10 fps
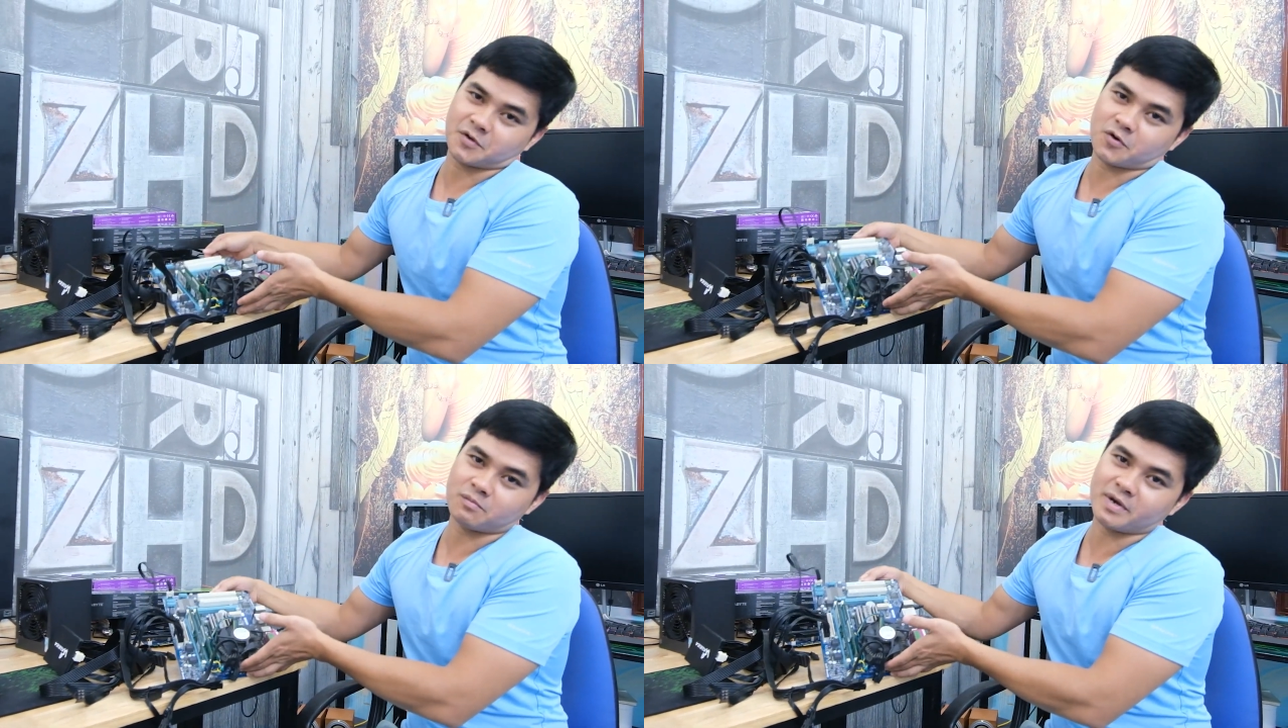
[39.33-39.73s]

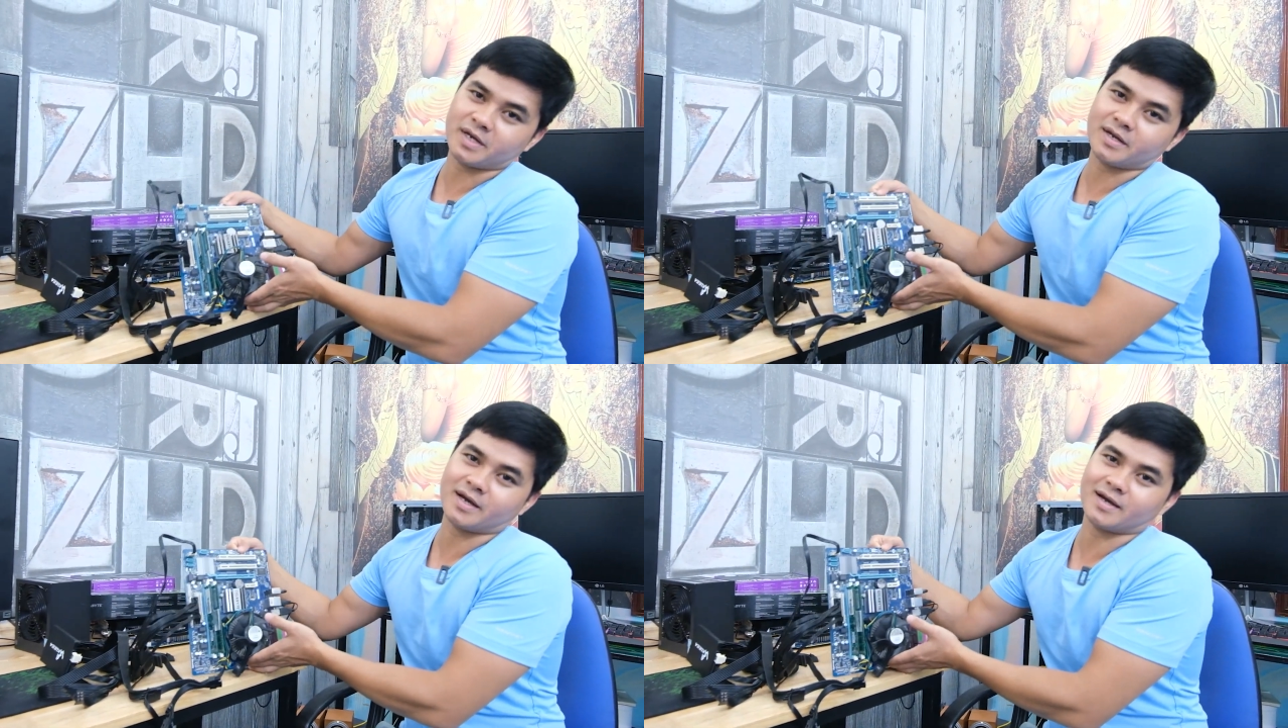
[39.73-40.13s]
Con
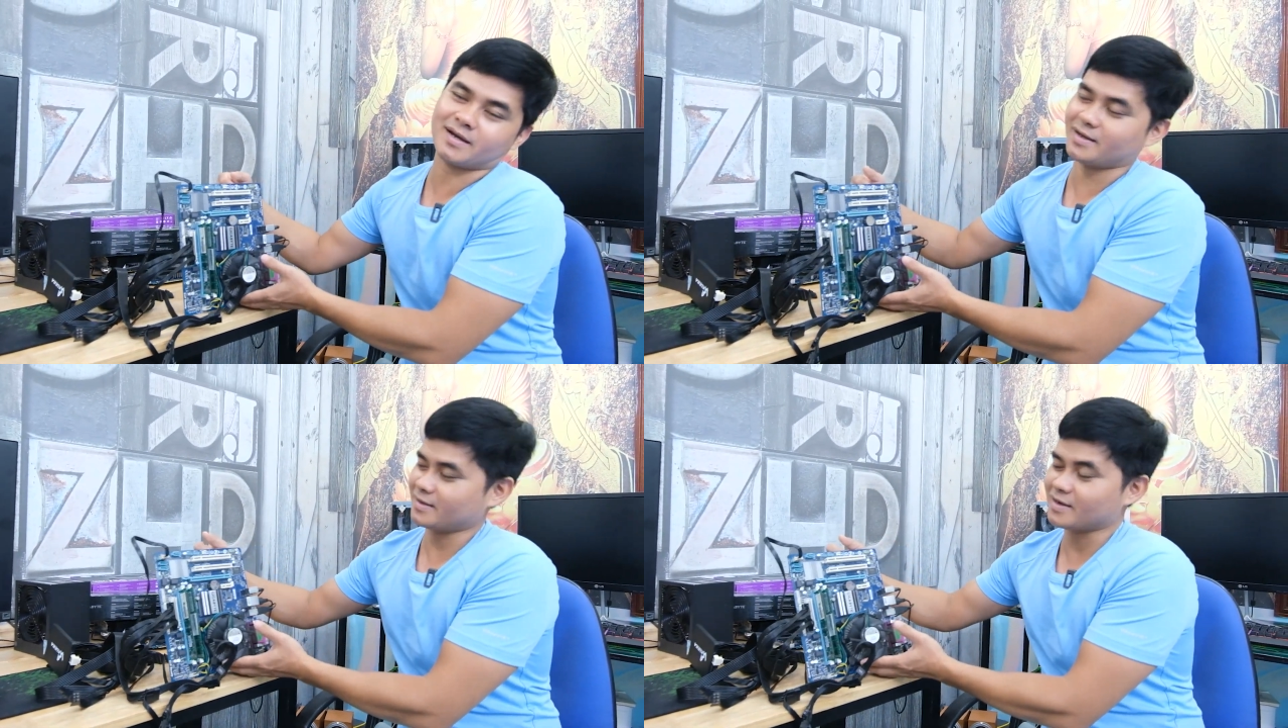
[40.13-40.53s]
main
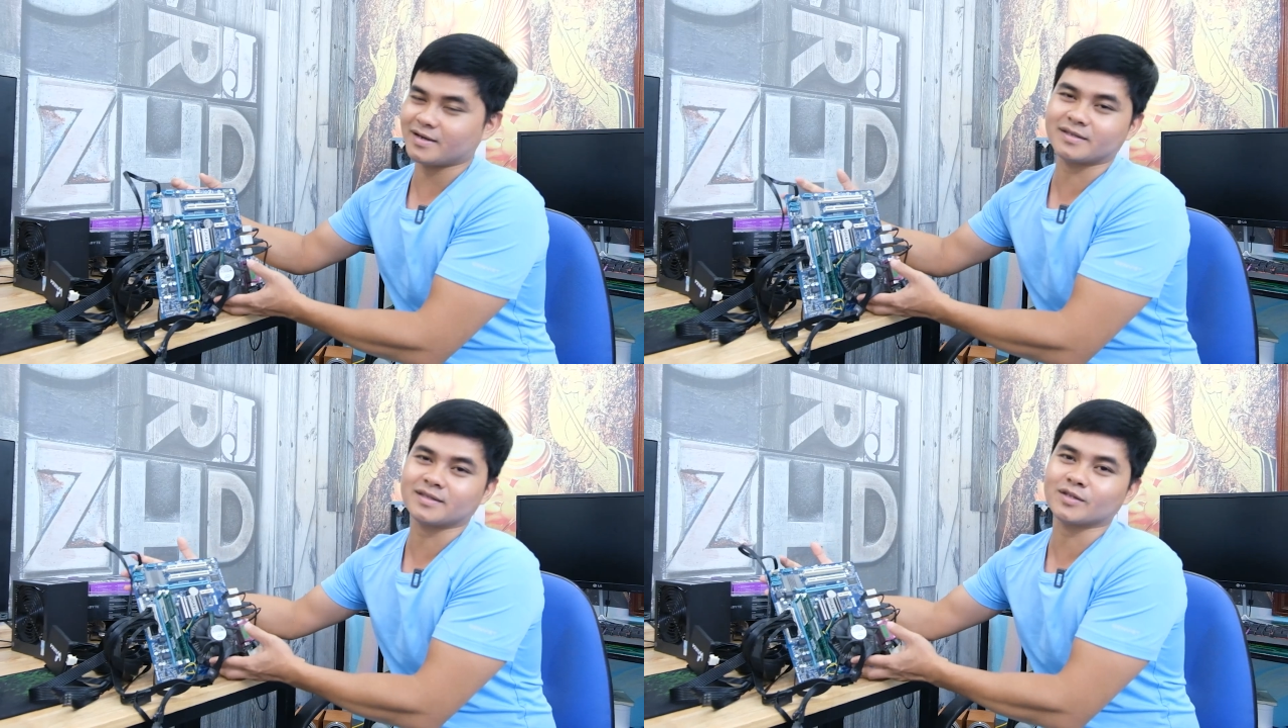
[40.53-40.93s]

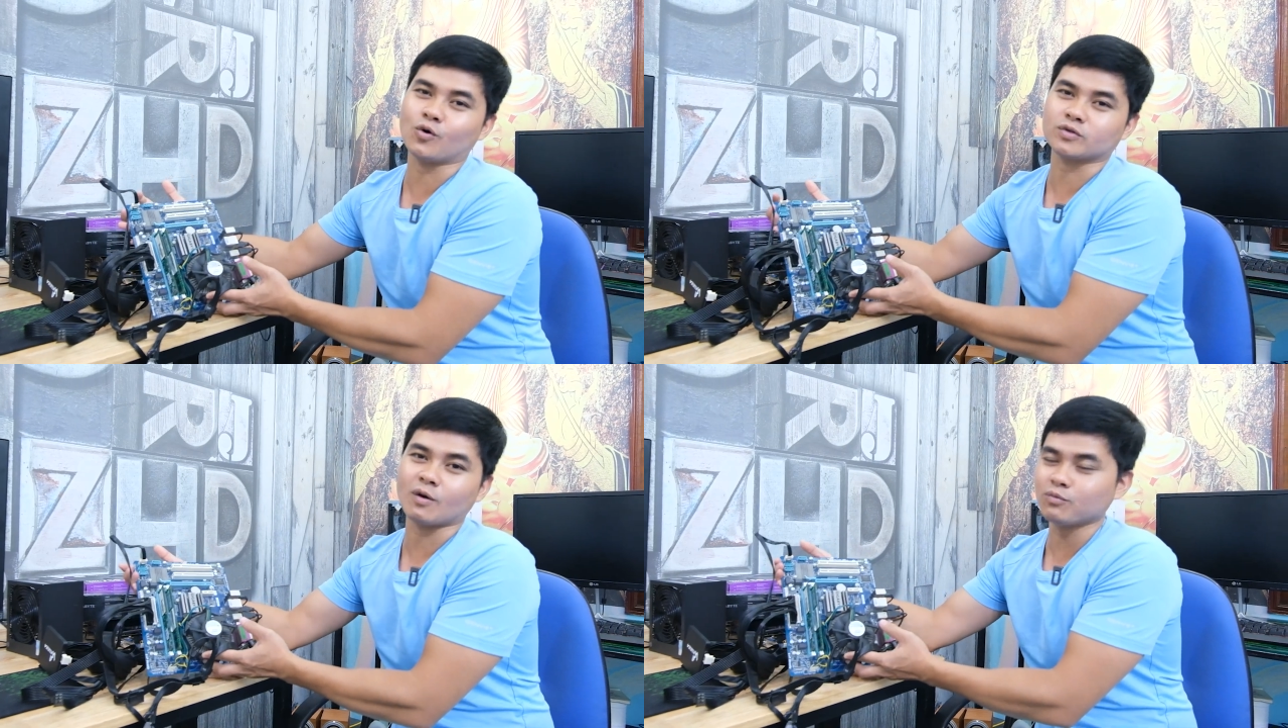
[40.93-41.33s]
đời
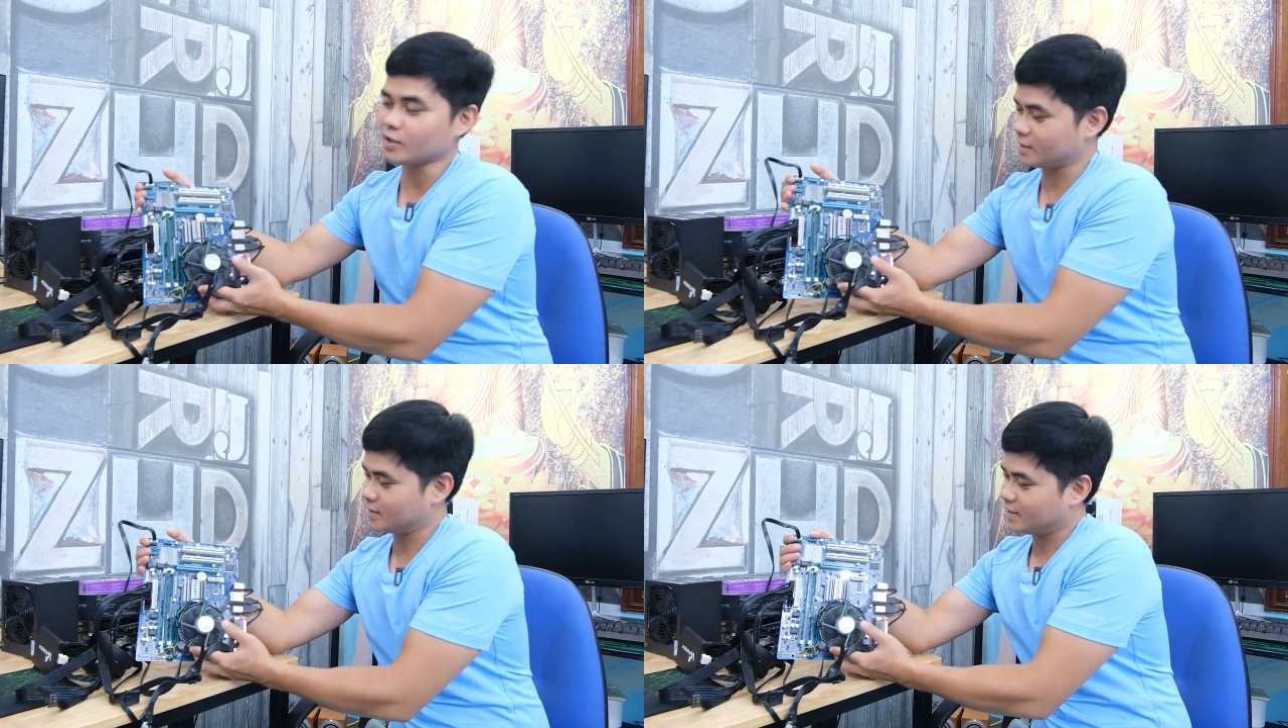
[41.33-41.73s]
cổ tống luôn.